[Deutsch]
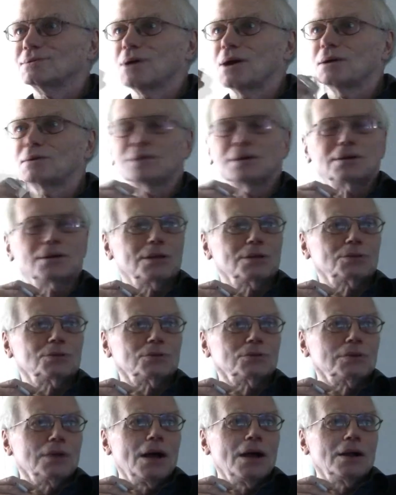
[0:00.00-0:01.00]
Tag der
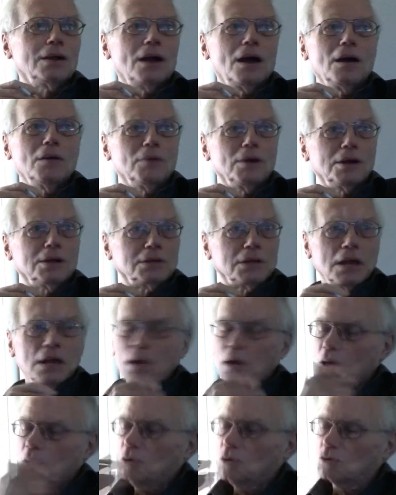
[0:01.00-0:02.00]
nationalen Arbeit,
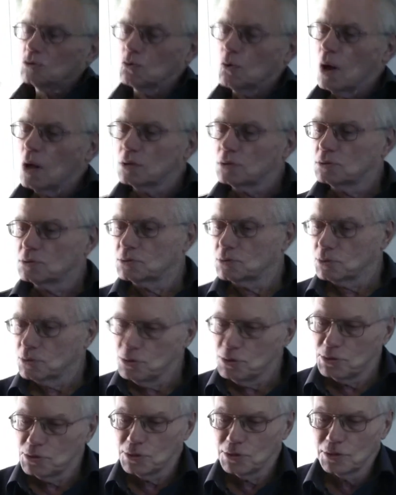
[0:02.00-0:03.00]
so als
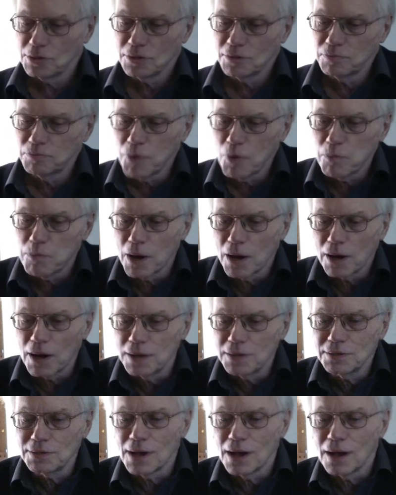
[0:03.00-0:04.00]
riesige
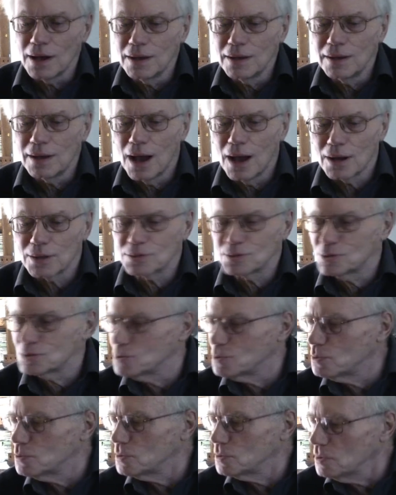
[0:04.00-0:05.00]

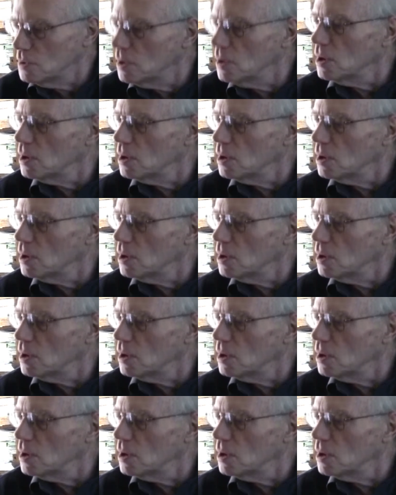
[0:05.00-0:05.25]
Propagandaaktion